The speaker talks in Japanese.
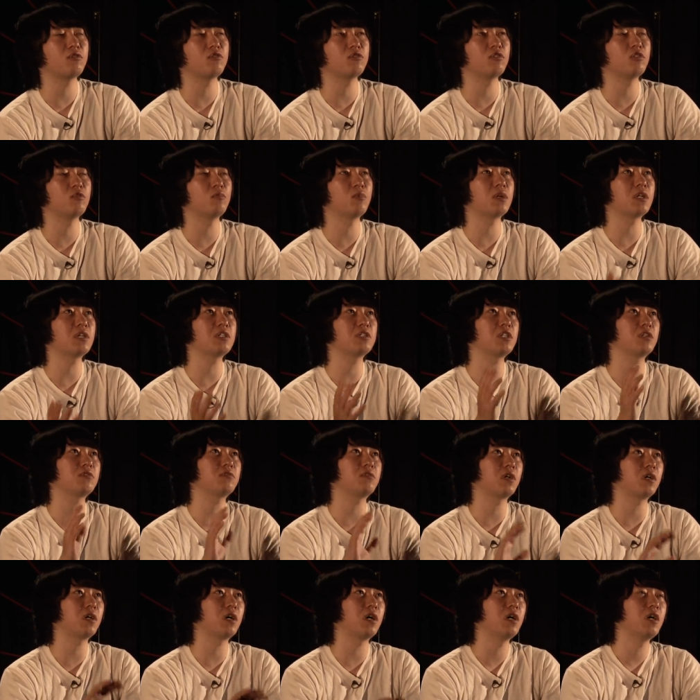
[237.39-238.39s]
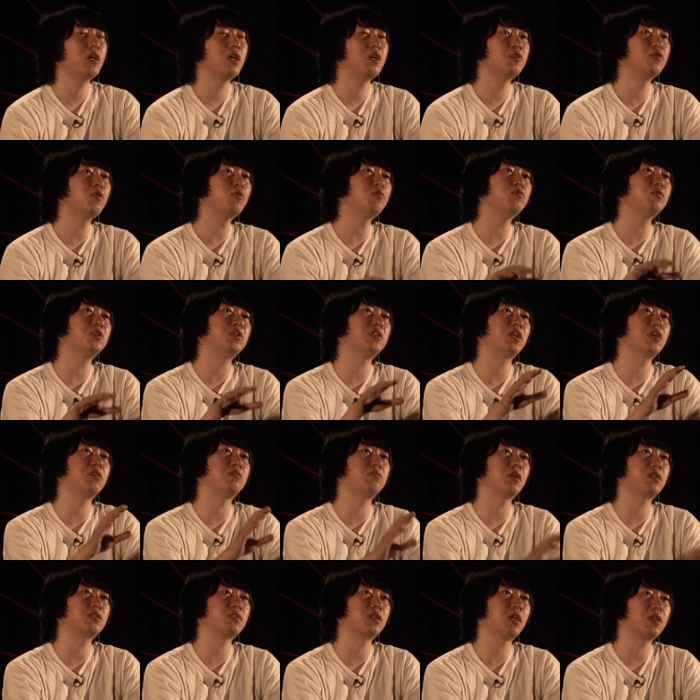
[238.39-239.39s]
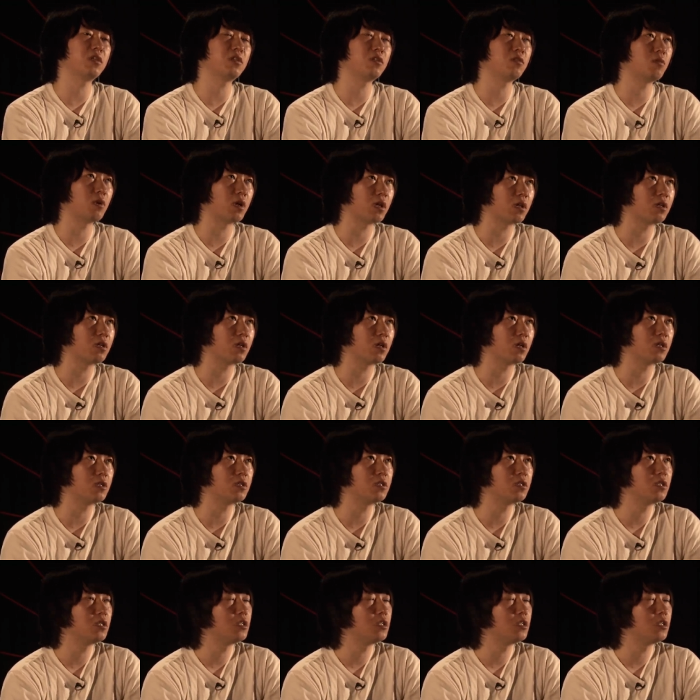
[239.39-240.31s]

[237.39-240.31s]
風に思われちゃうから「夜来てください」って言われて。